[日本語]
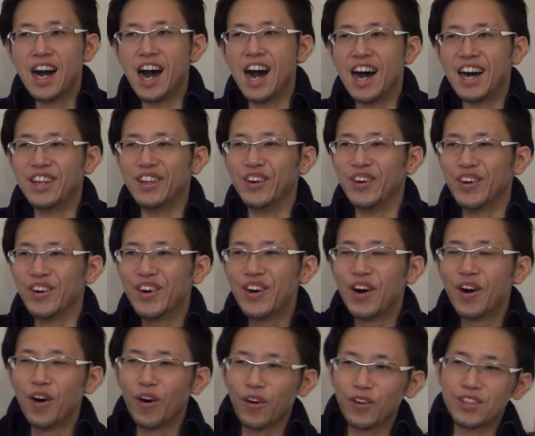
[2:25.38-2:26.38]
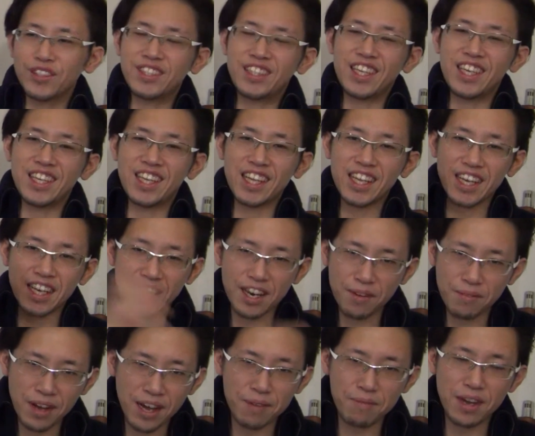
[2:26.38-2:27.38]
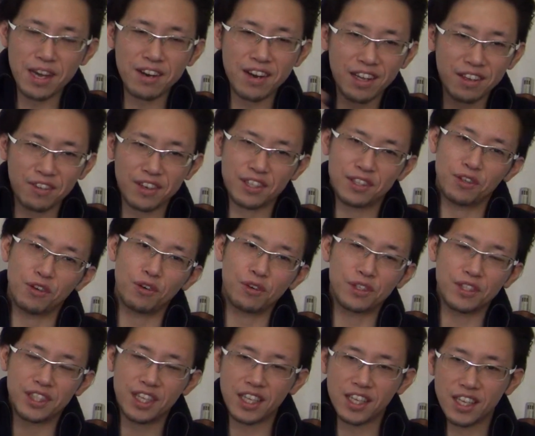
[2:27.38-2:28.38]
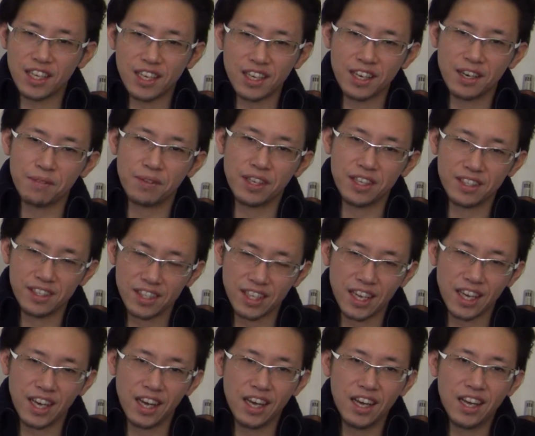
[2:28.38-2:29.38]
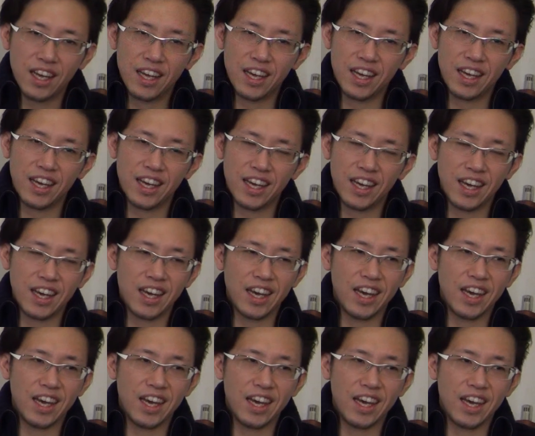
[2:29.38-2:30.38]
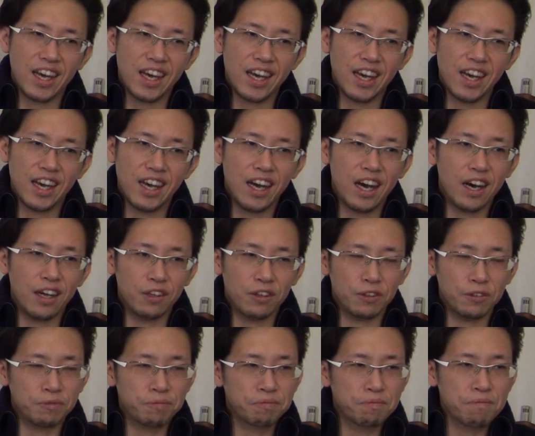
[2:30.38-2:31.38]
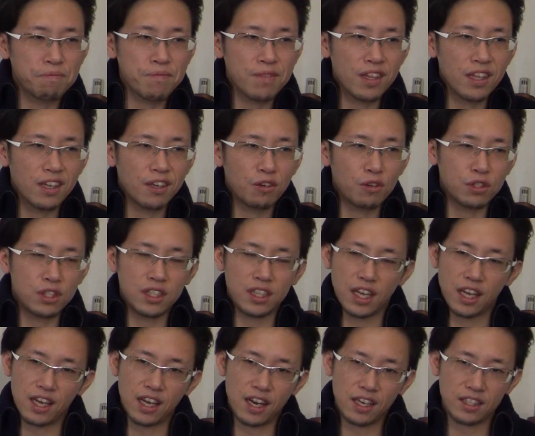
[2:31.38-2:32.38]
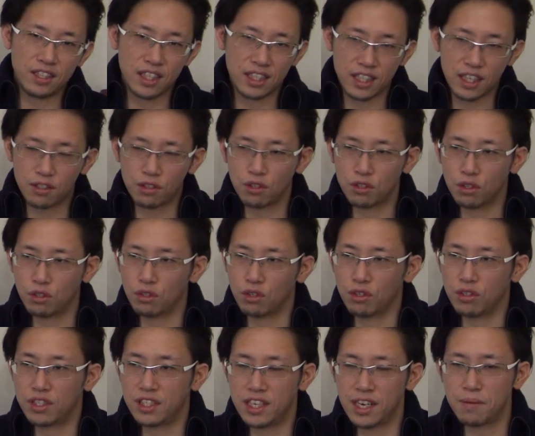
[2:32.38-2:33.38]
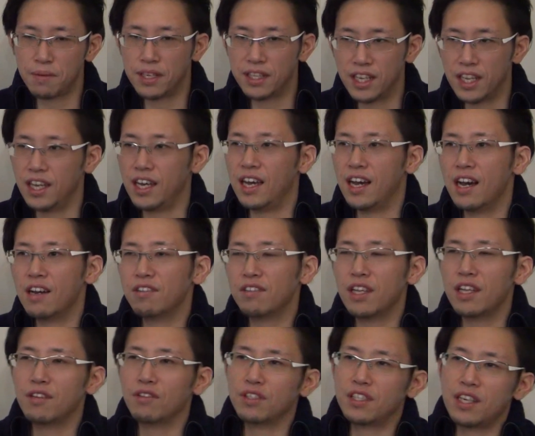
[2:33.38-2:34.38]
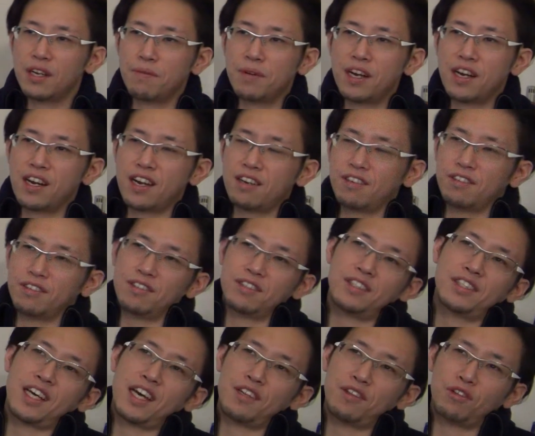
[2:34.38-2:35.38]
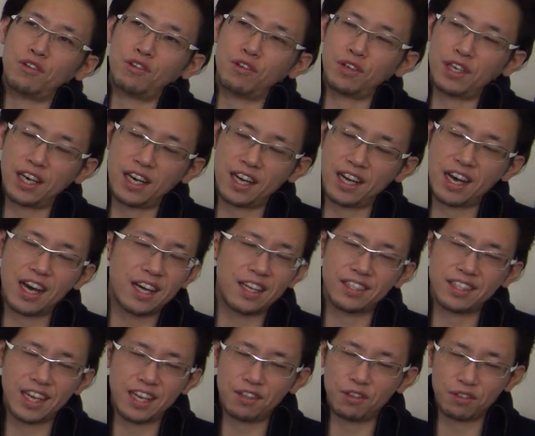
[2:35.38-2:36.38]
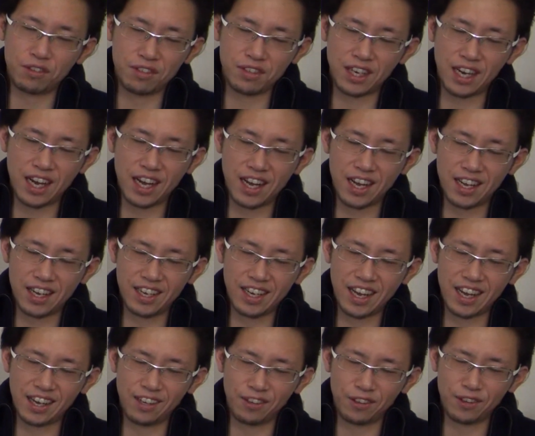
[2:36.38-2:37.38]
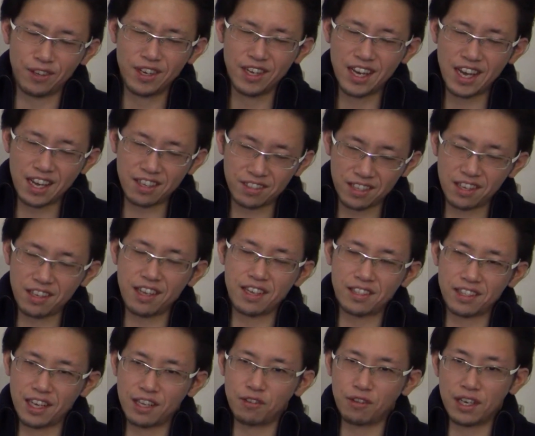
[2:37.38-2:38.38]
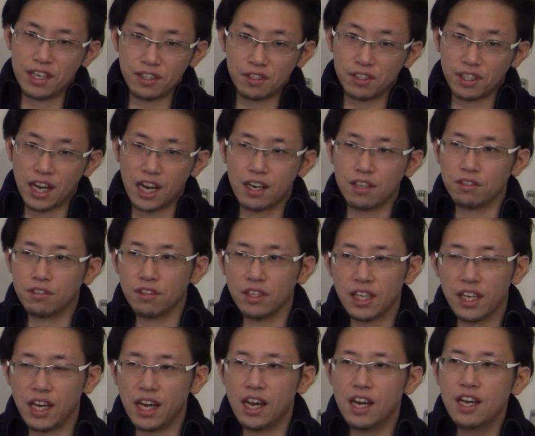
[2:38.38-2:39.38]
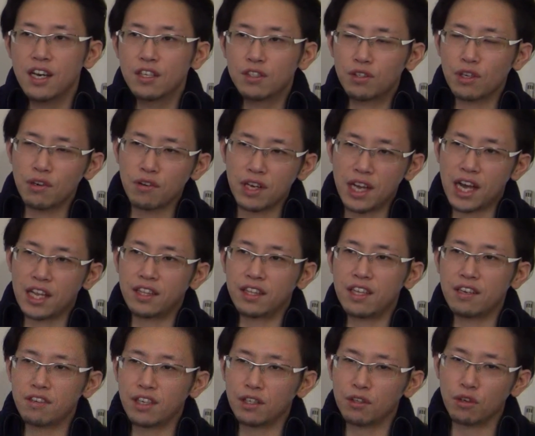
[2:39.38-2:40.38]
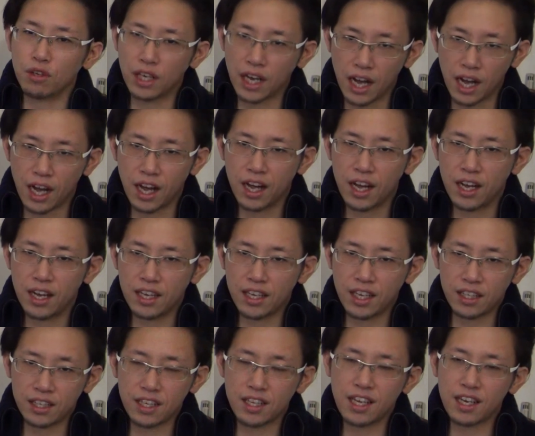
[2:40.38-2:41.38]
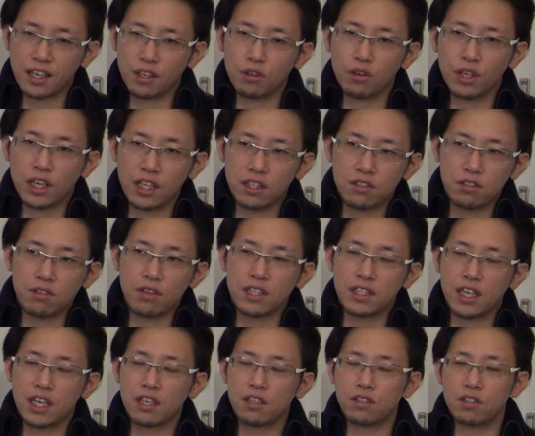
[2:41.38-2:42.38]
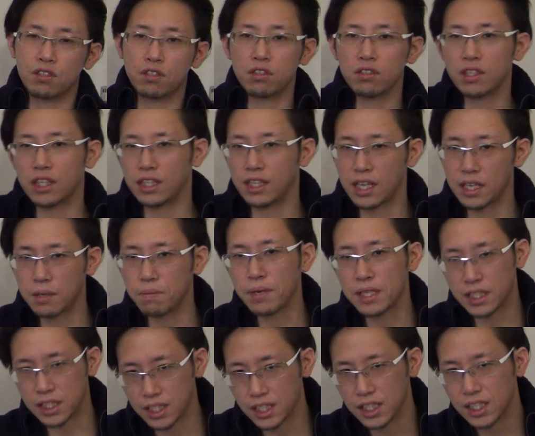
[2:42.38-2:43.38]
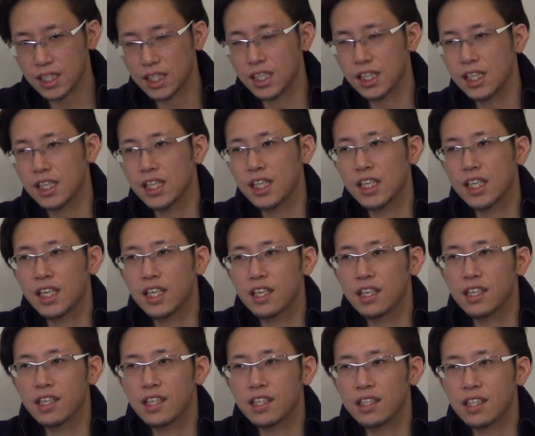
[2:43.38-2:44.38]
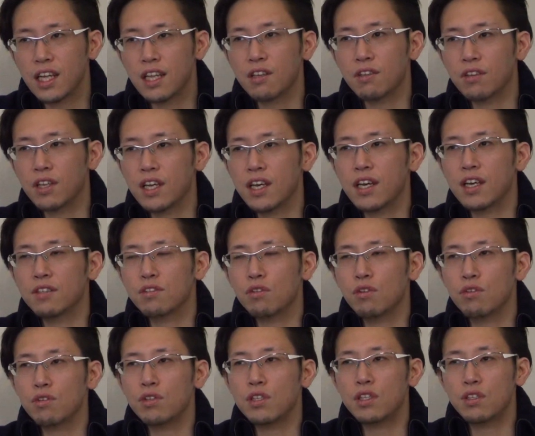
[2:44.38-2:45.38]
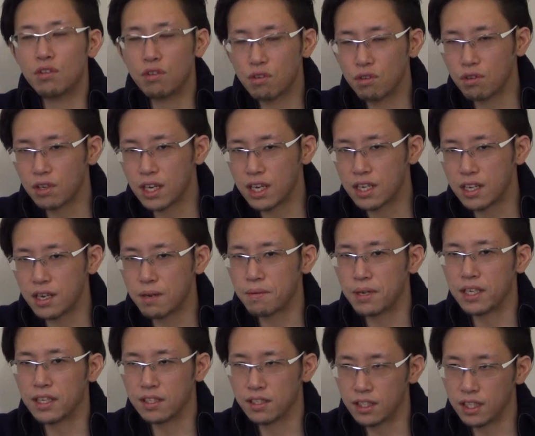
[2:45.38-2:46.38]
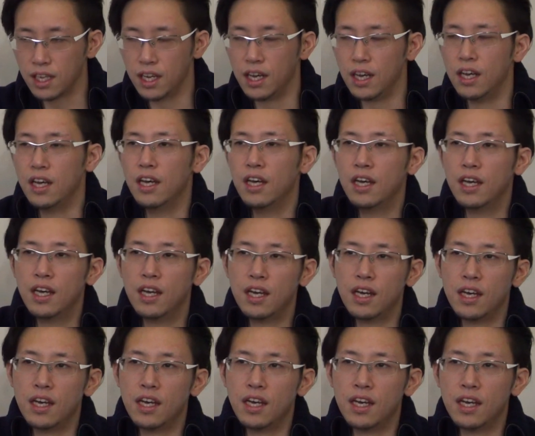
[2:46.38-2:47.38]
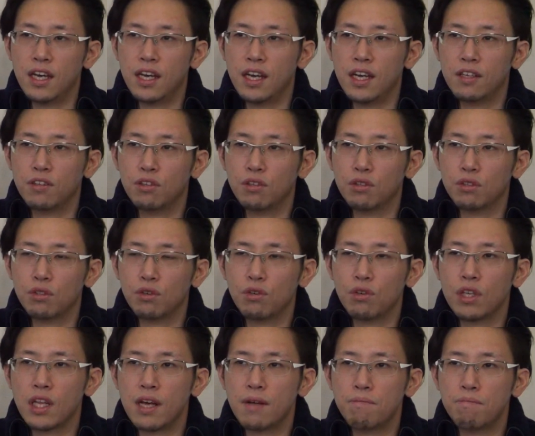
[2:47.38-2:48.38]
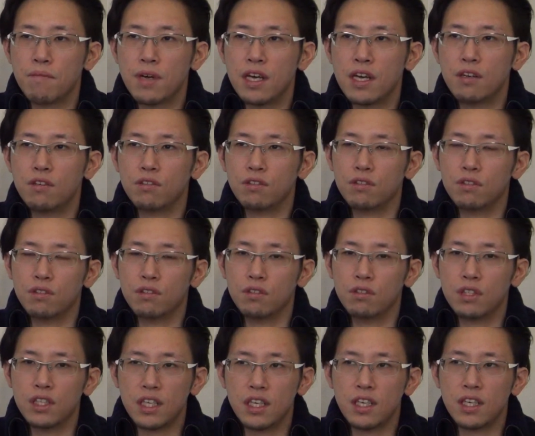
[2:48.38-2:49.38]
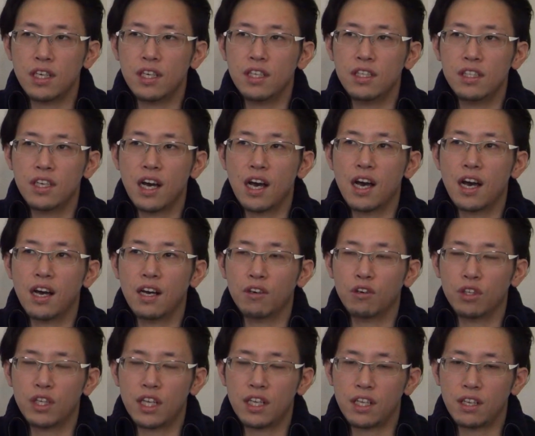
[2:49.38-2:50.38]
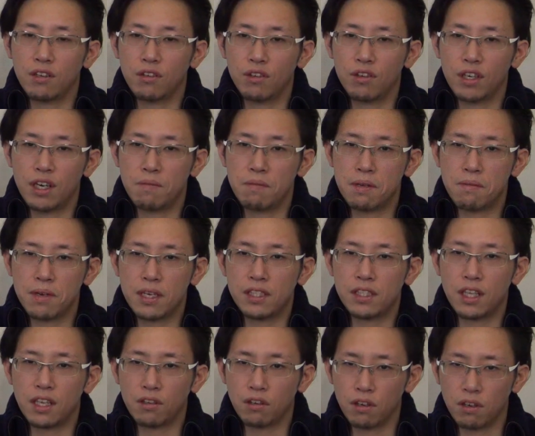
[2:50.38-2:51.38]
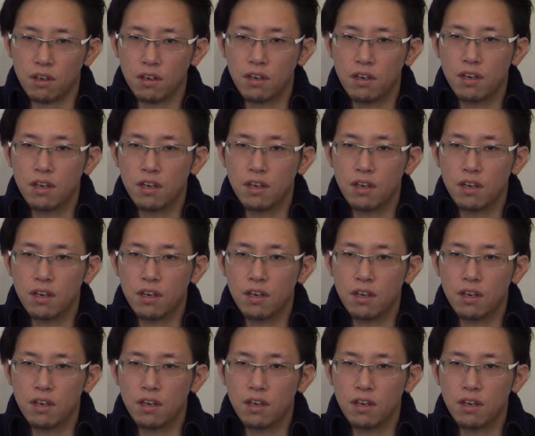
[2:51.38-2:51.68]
あの送っていただければメールアドレスを送っていただければですね、えー、あのこっちでちゃちゃっとちょっと調べてある程度調べられるサイトがサイトというかあの SNS サイトはいくつかあるのでそれをやってるかどうかやってないかどうかっていうのはチェックすることができますなのでそういう人がいればですねえーと、相談メールにじゃあこの間の動画見ましたと